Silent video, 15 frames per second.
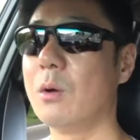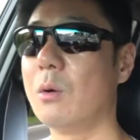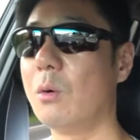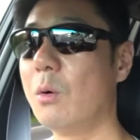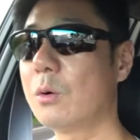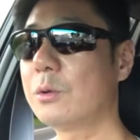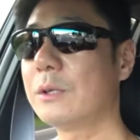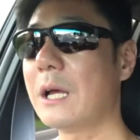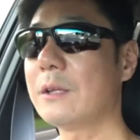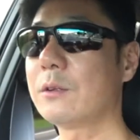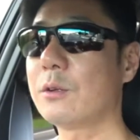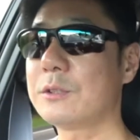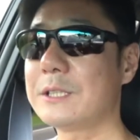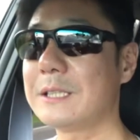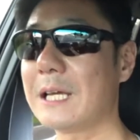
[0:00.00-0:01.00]

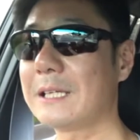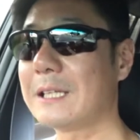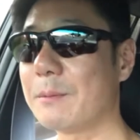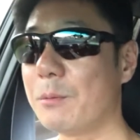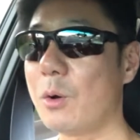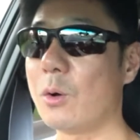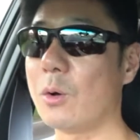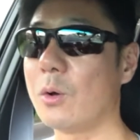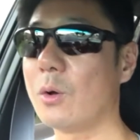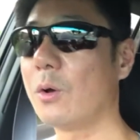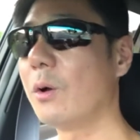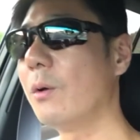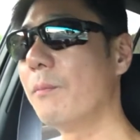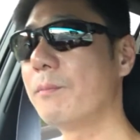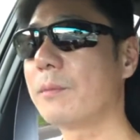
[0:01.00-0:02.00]
オークランド市内でも
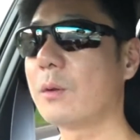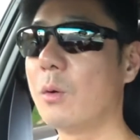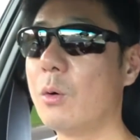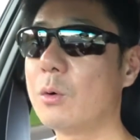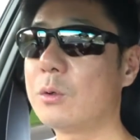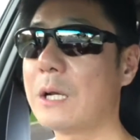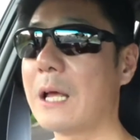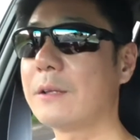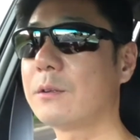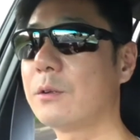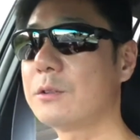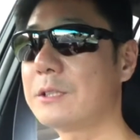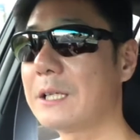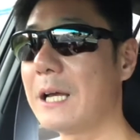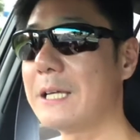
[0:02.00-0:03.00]
オークランド
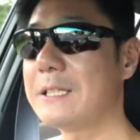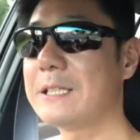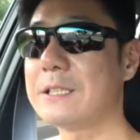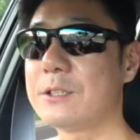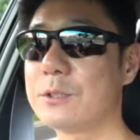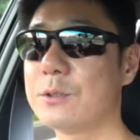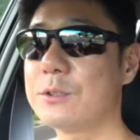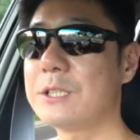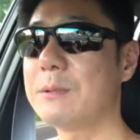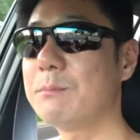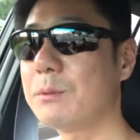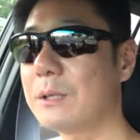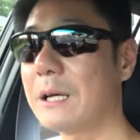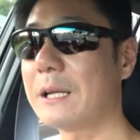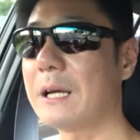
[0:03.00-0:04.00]
市街地中心
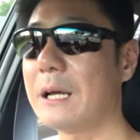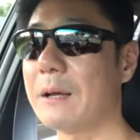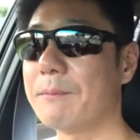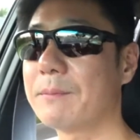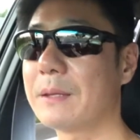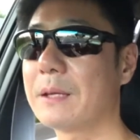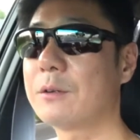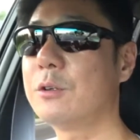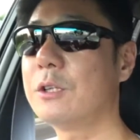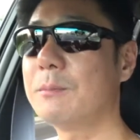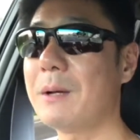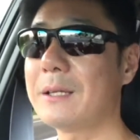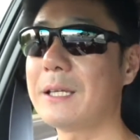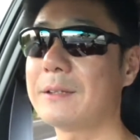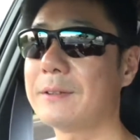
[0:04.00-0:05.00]
部から
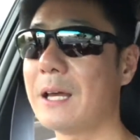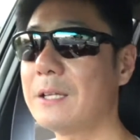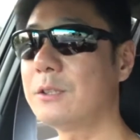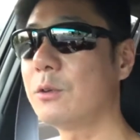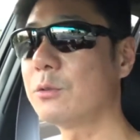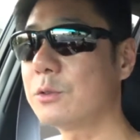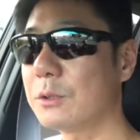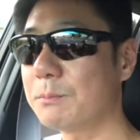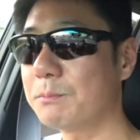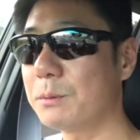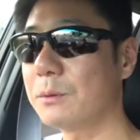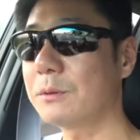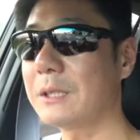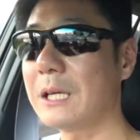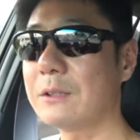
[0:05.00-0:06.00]
車で3 4 0
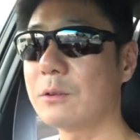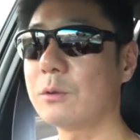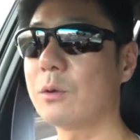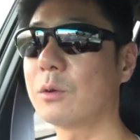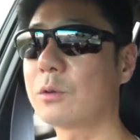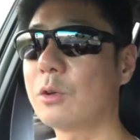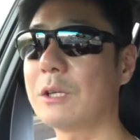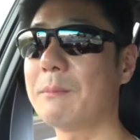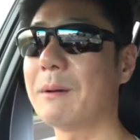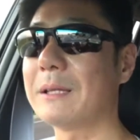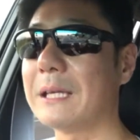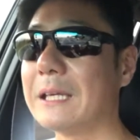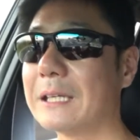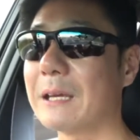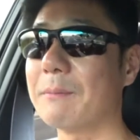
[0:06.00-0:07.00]
分程度の距離ま
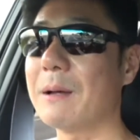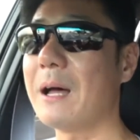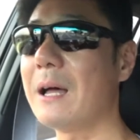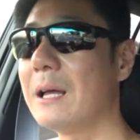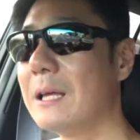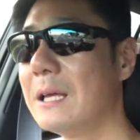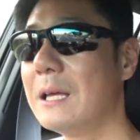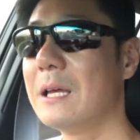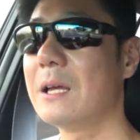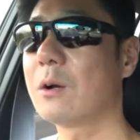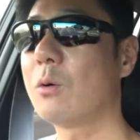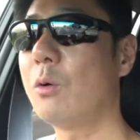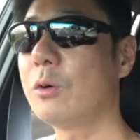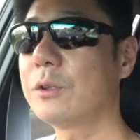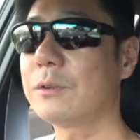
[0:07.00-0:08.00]
で行けば
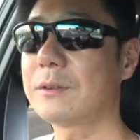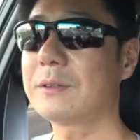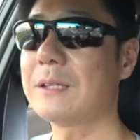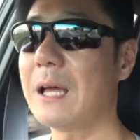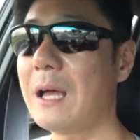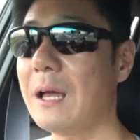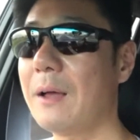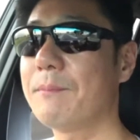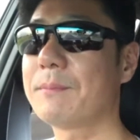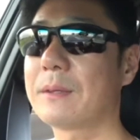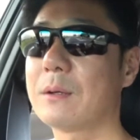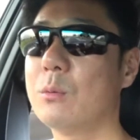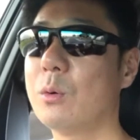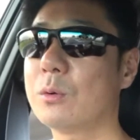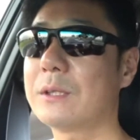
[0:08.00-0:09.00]
こういった
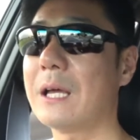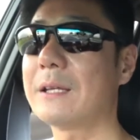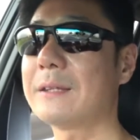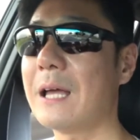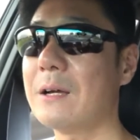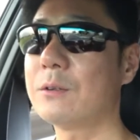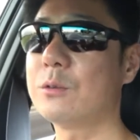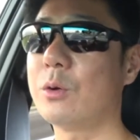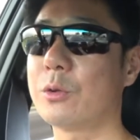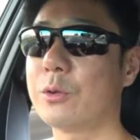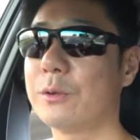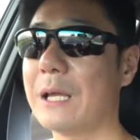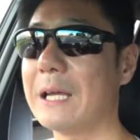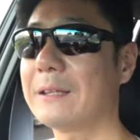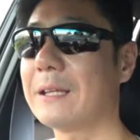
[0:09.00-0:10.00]
ウォータータンクを
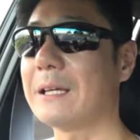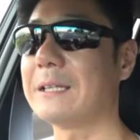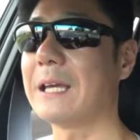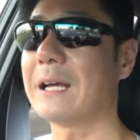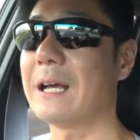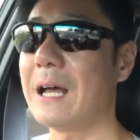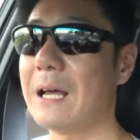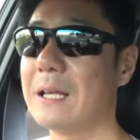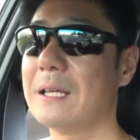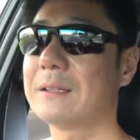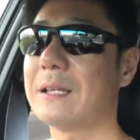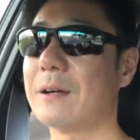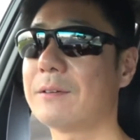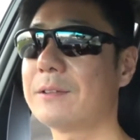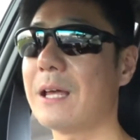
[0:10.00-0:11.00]
備えた家が
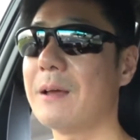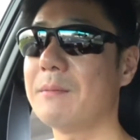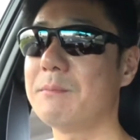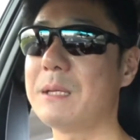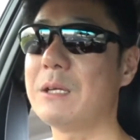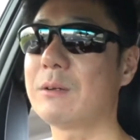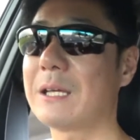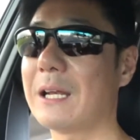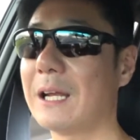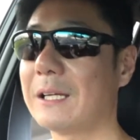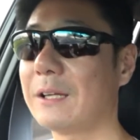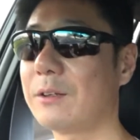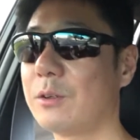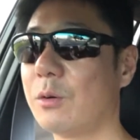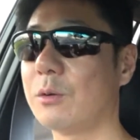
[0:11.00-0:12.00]
たくさん見受けら
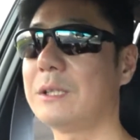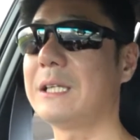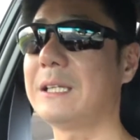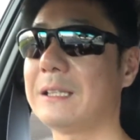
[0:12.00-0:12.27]
れるように